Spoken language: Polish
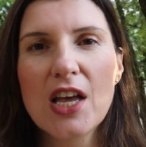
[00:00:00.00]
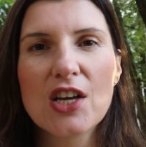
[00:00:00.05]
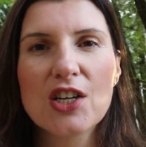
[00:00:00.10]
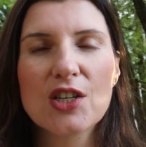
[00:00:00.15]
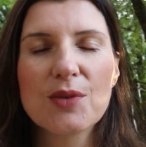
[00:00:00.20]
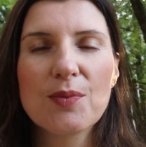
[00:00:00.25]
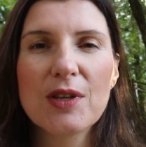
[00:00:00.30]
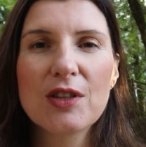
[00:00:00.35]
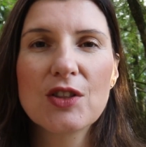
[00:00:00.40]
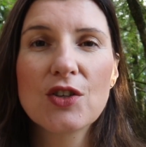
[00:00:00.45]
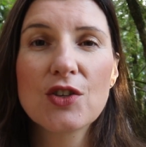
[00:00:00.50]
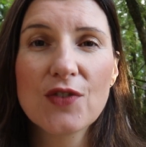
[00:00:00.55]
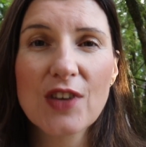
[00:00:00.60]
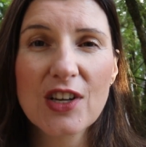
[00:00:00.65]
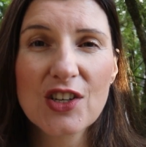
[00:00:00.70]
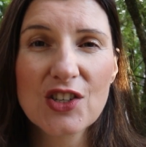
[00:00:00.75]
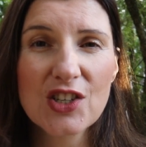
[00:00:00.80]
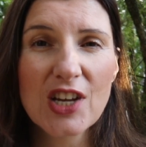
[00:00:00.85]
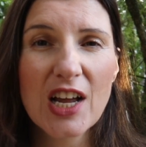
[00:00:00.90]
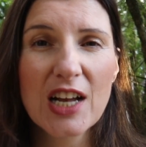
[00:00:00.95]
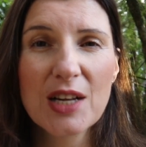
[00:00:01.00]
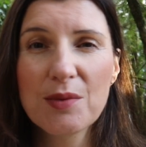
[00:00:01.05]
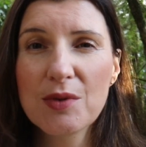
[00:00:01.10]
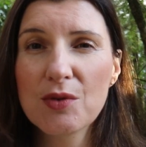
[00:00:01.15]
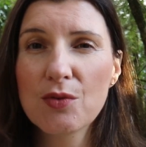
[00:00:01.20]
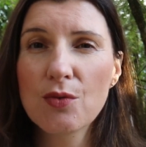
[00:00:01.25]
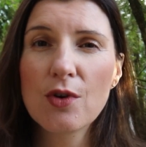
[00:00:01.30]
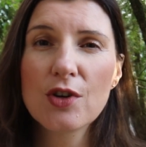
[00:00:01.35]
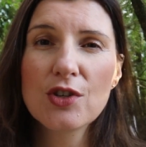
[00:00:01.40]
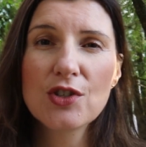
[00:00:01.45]
żeby doświadczali
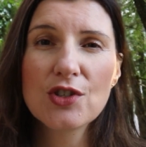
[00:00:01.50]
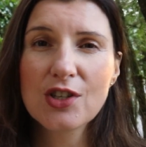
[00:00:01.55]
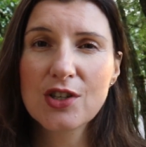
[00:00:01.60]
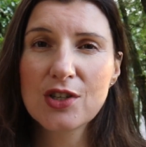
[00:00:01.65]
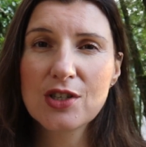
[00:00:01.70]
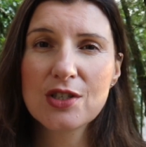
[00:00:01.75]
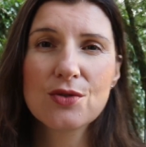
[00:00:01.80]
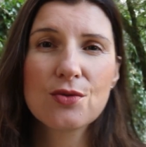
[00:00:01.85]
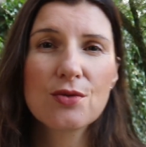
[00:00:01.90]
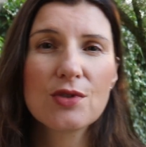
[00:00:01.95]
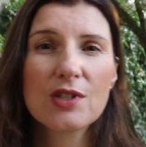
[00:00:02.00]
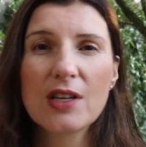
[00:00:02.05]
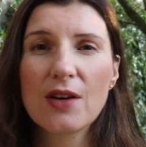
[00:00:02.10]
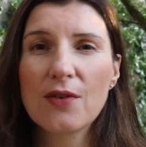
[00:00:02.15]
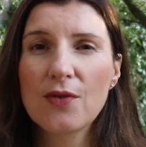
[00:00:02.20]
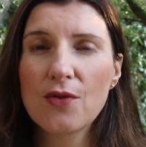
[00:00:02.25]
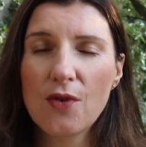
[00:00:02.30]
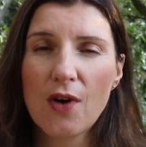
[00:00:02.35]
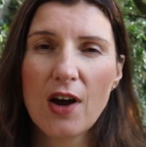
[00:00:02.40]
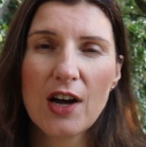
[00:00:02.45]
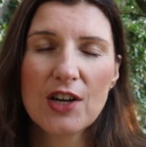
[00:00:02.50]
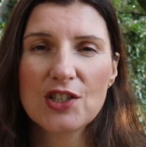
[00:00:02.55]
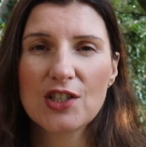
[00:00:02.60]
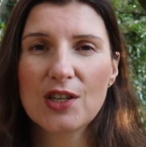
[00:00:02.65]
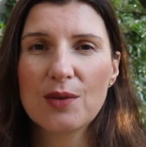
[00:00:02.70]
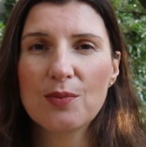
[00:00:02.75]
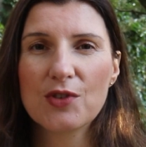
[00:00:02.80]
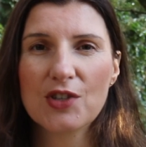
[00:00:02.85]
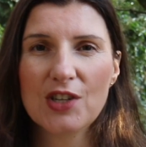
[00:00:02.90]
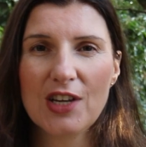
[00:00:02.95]
miłości Chrystusa
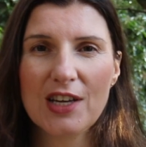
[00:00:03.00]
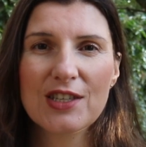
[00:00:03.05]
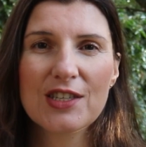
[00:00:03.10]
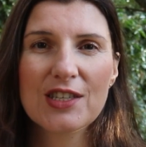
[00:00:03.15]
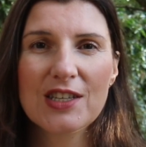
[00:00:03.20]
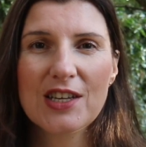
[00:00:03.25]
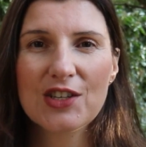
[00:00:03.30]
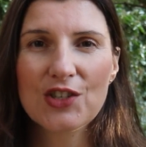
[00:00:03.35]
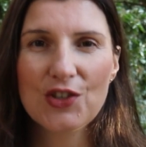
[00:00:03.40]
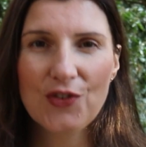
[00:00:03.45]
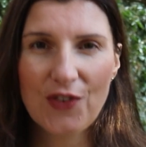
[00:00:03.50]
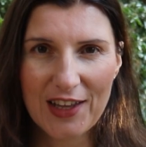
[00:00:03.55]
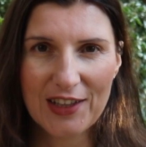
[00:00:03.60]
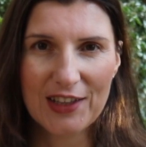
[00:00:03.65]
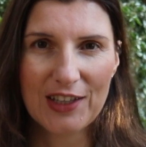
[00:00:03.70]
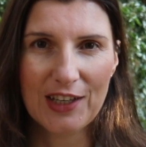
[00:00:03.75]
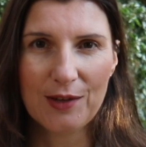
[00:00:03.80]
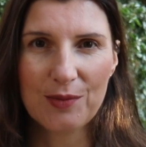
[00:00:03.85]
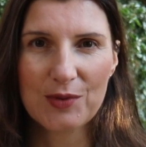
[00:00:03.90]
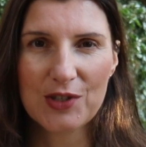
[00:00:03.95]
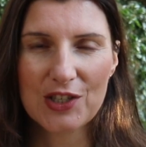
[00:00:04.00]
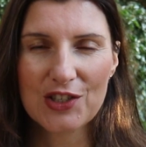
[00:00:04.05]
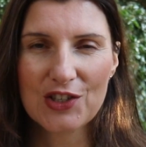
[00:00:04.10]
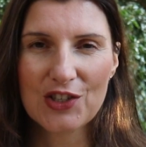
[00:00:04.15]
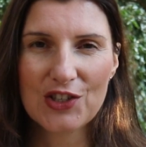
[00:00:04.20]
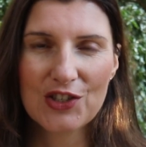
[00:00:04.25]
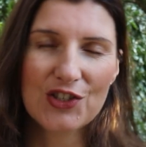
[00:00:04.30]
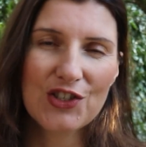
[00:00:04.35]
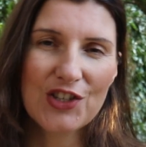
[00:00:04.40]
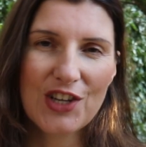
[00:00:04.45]
właśnie przez świętych, przez
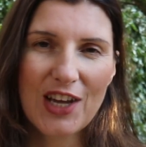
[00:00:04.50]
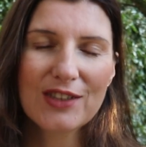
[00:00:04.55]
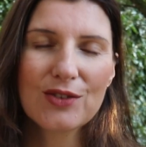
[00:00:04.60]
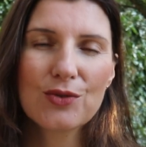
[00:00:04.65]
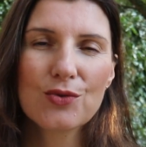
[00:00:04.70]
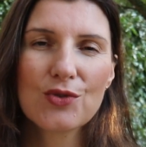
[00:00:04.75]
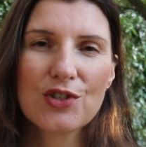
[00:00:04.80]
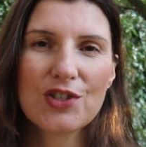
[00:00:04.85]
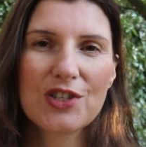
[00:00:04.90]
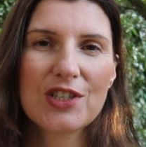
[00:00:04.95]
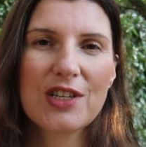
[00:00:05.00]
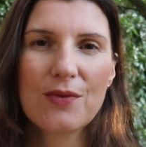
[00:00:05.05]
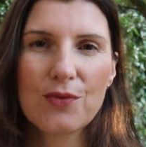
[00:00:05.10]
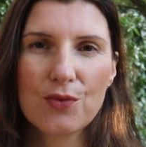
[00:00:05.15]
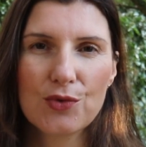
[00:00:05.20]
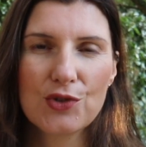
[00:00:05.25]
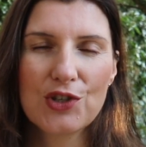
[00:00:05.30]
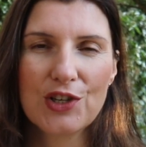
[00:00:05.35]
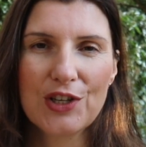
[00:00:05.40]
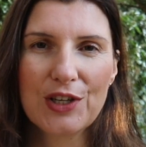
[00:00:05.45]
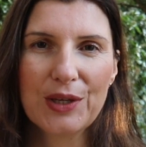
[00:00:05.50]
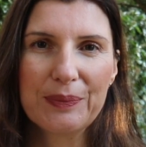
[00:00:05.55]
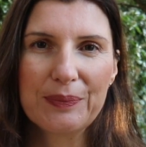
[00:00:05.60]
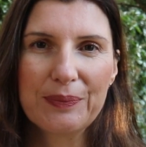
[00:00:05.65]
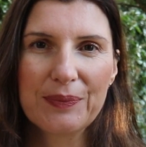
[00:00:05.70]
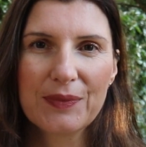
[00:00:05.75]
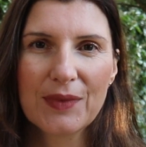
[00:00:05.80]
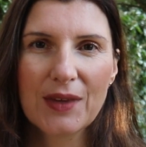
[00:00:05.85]
chrześcijan, którzy się nawrócili.